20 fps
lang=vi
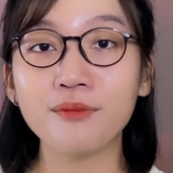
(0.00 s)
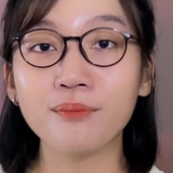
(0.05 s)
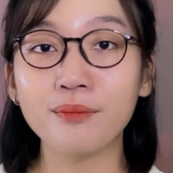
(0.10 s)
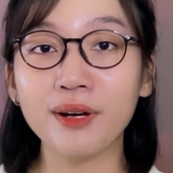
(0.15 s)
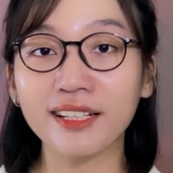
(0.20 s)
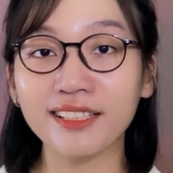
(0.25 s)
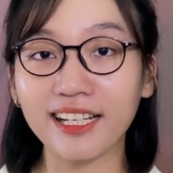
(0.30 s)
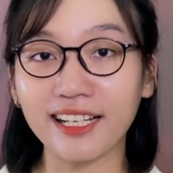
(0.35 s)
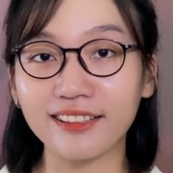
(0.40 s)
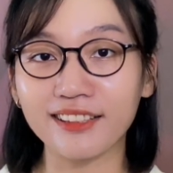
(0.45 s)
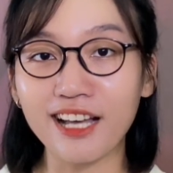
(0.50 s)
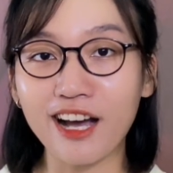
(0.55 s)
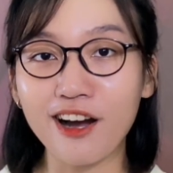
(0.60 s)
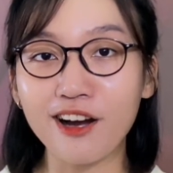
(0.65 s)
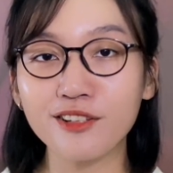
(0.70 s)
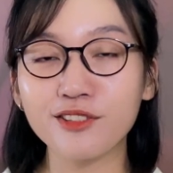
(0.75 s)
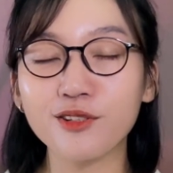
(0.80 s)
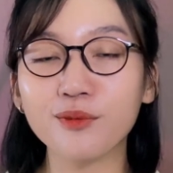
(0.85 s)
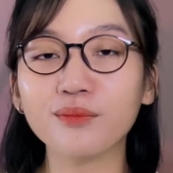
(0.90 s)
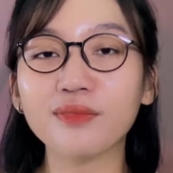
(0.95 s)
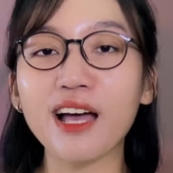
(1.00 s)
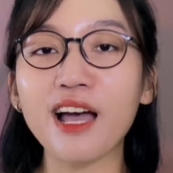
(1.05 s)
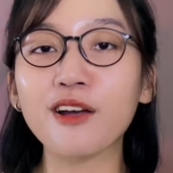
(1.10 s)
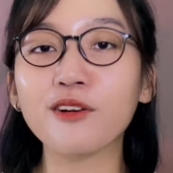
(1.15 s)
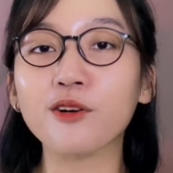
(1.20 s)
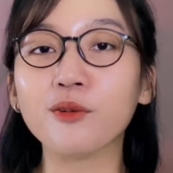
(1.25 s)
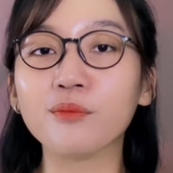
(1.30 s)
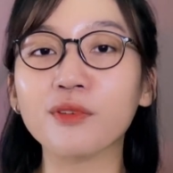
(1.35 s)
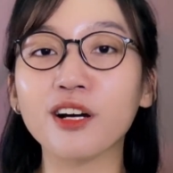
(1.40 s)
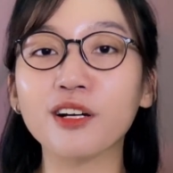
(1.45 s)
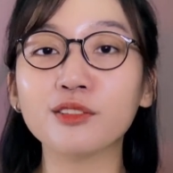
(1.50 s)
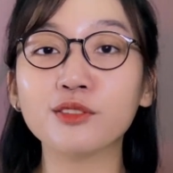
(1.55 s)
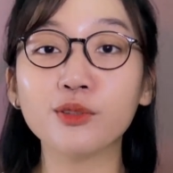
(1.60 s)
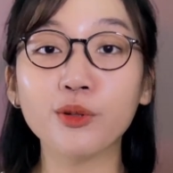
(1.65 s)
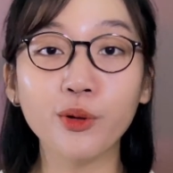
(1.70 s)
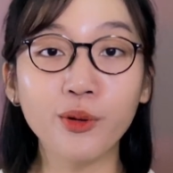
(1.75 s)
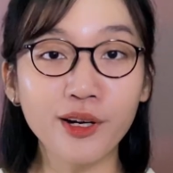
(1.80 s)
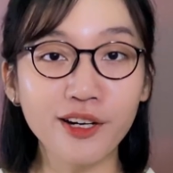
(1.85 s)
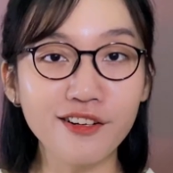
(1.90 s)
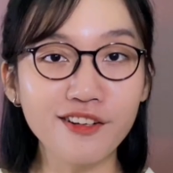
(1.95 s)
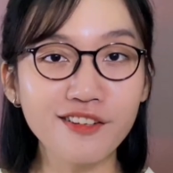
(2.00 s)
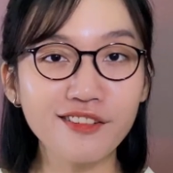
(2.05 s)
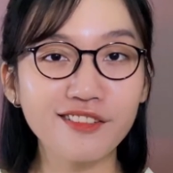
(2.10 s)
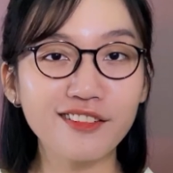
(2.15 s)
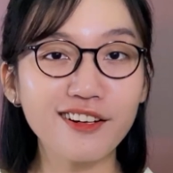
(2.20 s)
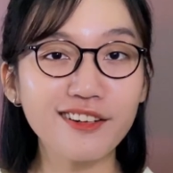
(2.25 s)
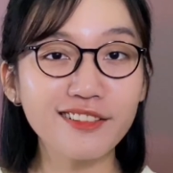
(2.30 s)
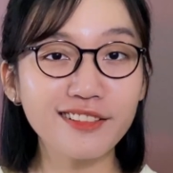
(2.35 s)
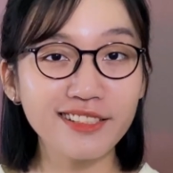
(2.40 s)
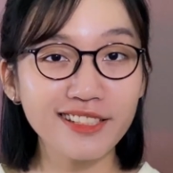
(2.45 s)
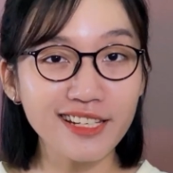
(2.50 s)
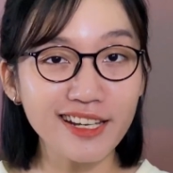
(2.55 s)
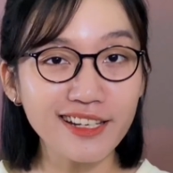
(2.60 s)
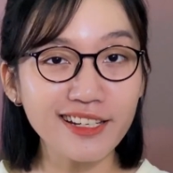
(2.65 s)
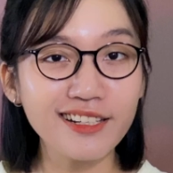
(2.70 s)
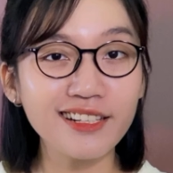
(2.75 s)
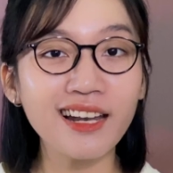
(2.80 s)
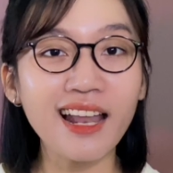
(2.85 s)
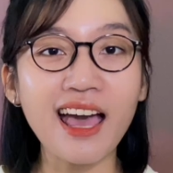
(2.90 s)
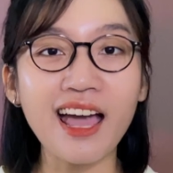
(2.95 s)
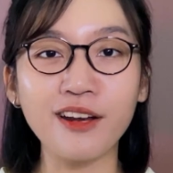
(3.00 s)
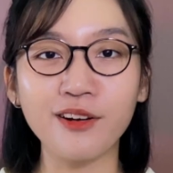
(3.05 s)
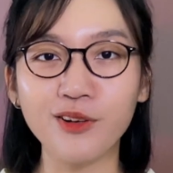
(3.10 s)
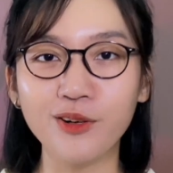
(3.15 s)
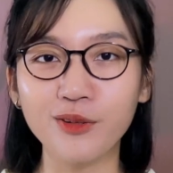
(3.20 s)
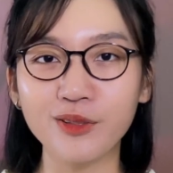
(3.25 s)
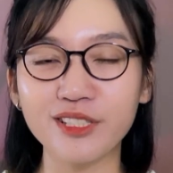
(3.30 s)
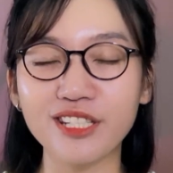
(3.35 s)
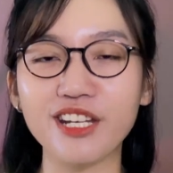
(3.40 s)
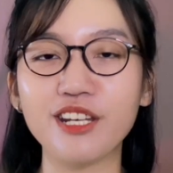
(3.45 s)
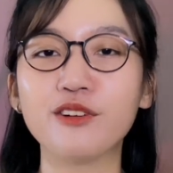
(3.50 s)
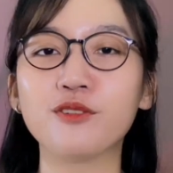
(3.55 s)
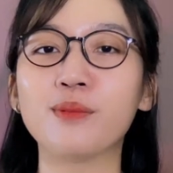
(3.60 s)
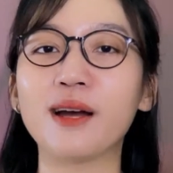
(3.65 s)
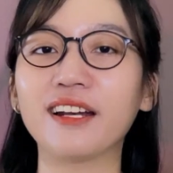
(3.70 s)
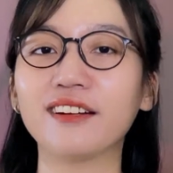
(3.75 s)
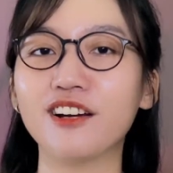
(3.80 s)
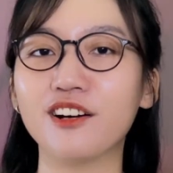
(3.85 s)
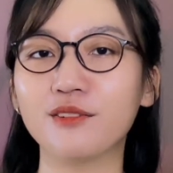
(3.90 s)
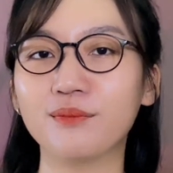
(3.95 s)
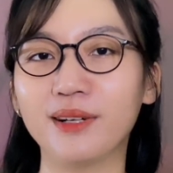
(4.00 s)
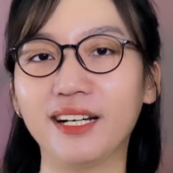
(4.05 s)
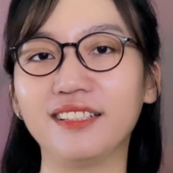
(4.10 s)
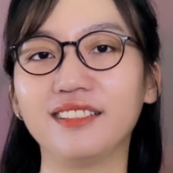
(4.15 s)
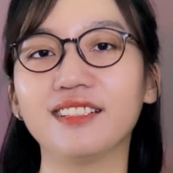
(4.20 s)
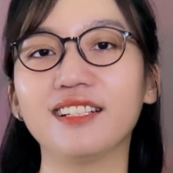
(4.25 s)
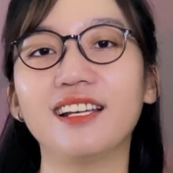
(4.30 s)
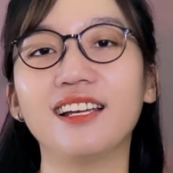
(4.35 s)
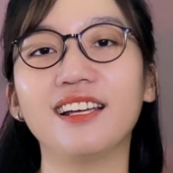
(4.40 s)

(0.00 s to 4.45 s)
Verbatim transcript: bên cạnh đó chúng ta cũng có xu hướng rất chi là nuông chiều bản thân mình